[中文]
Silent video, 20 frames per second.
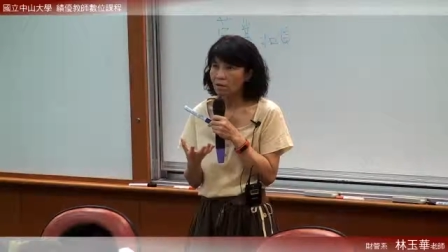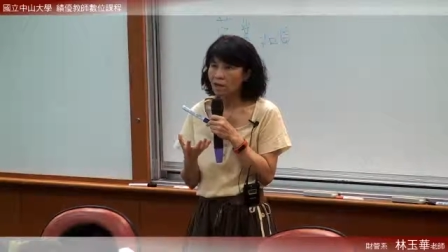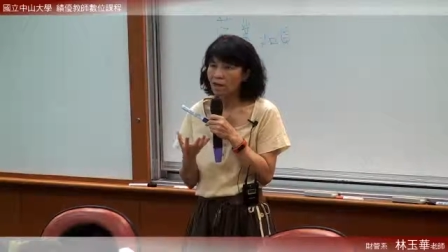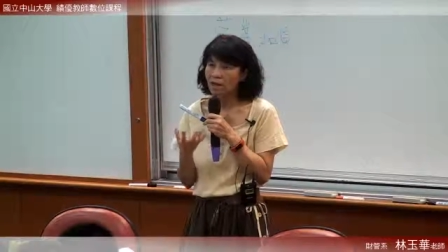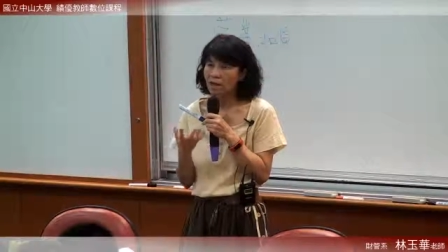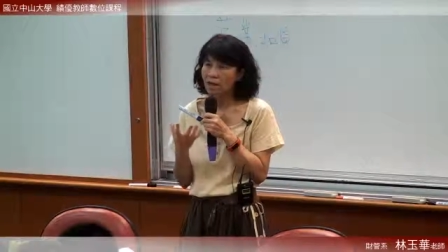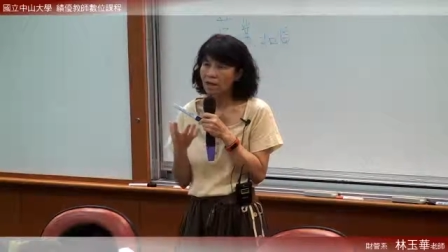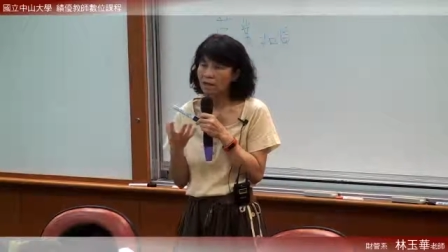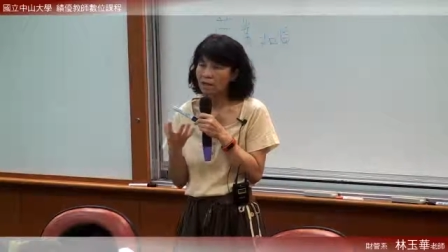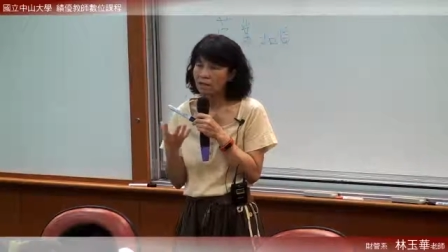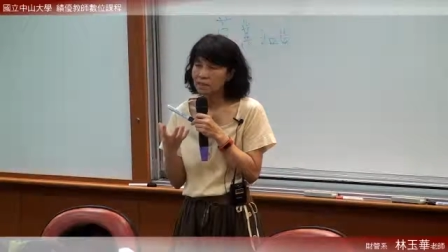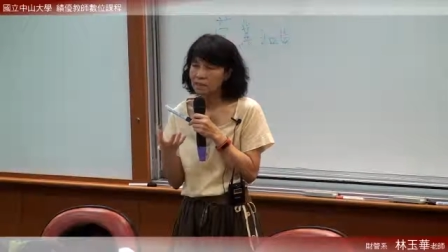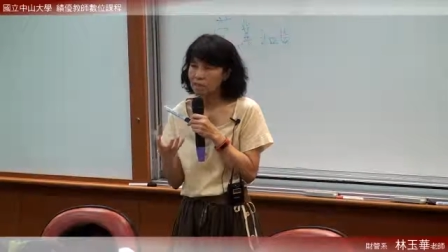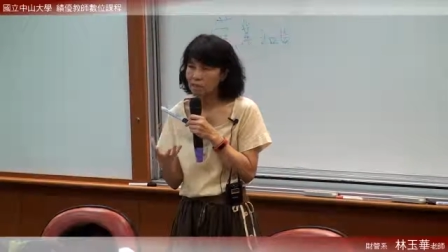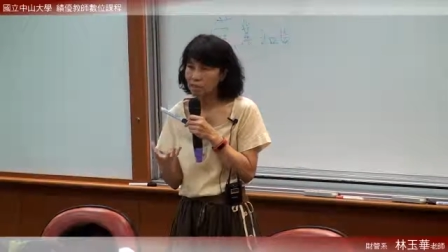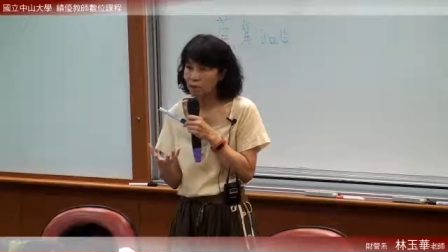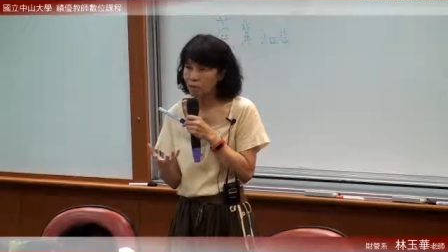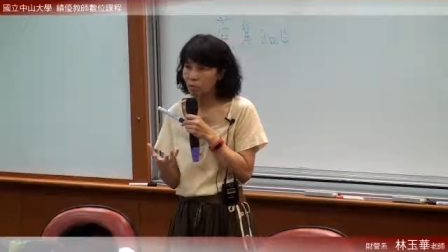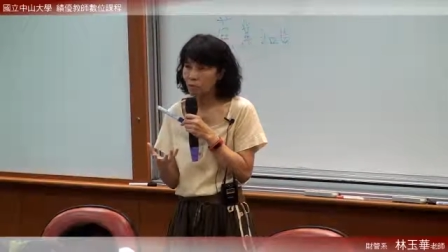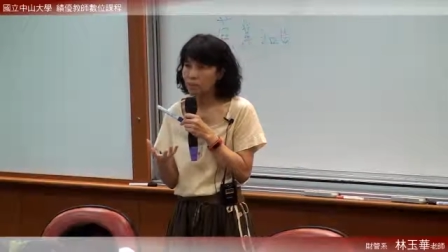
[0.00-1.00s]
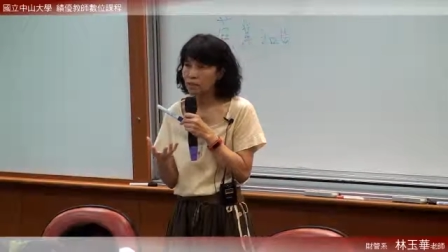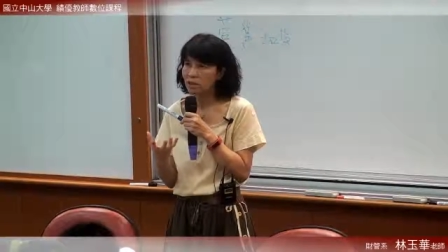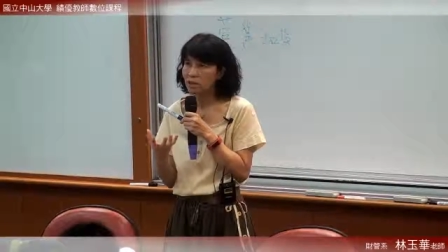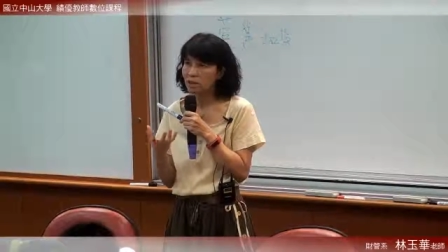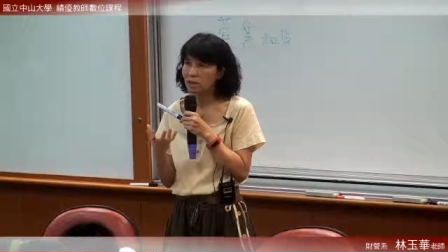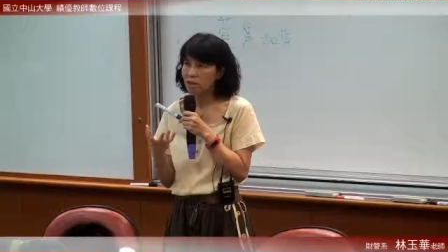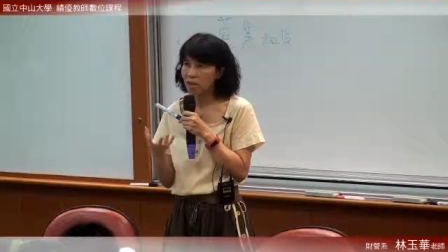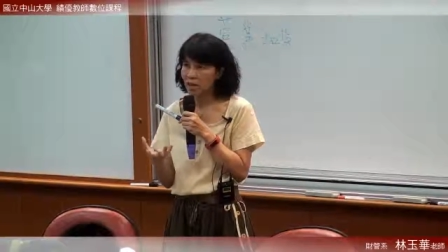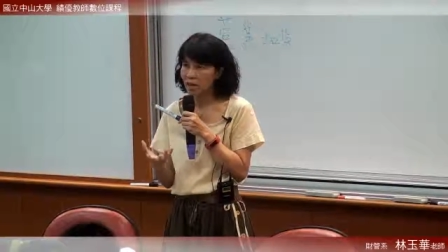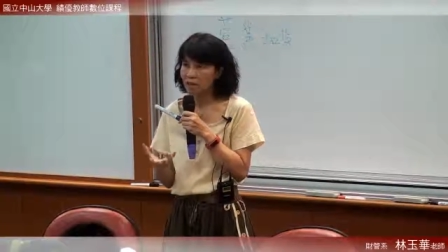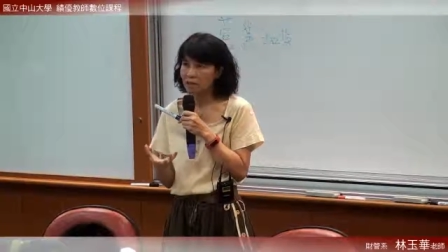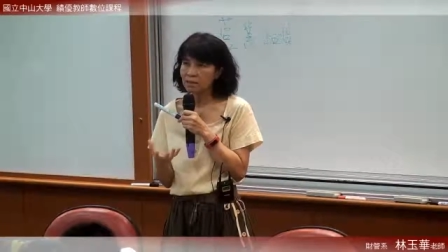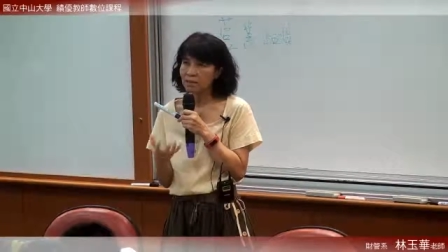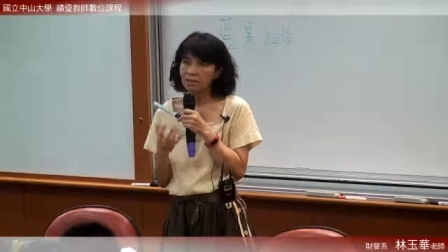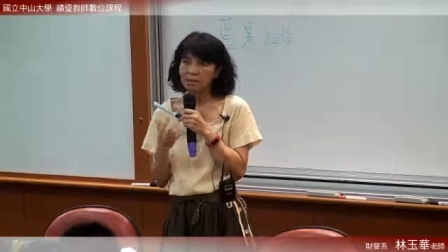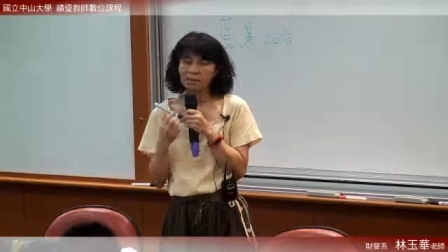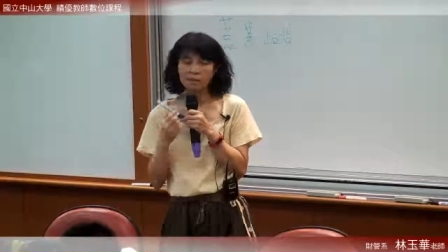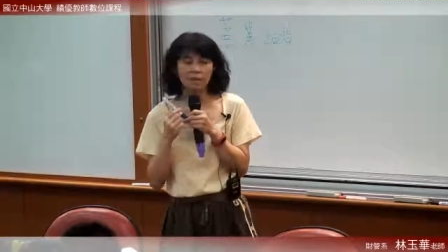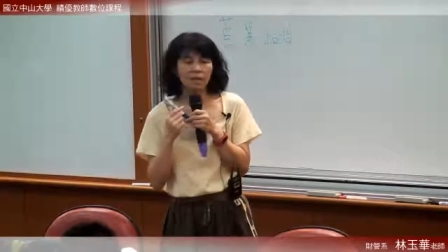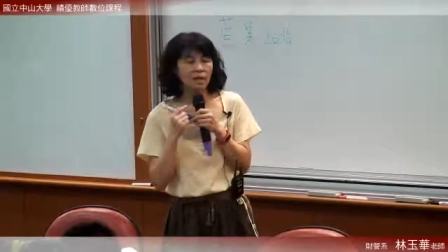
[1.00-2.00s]
看大家习惯讲押
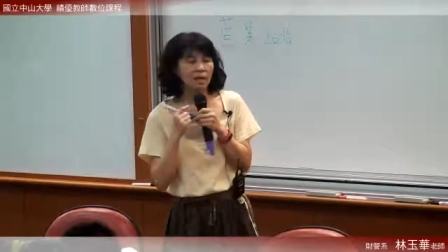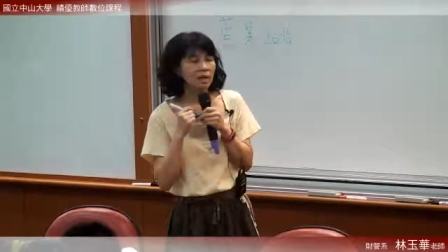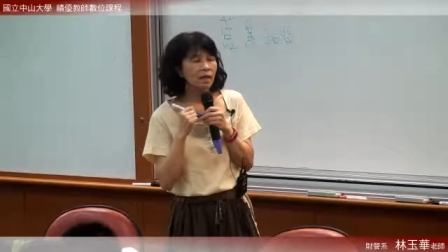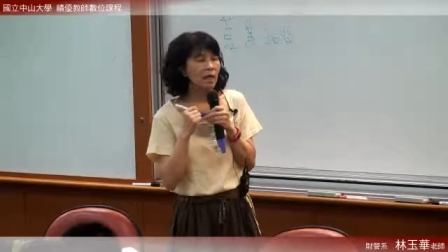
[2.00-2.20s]
金，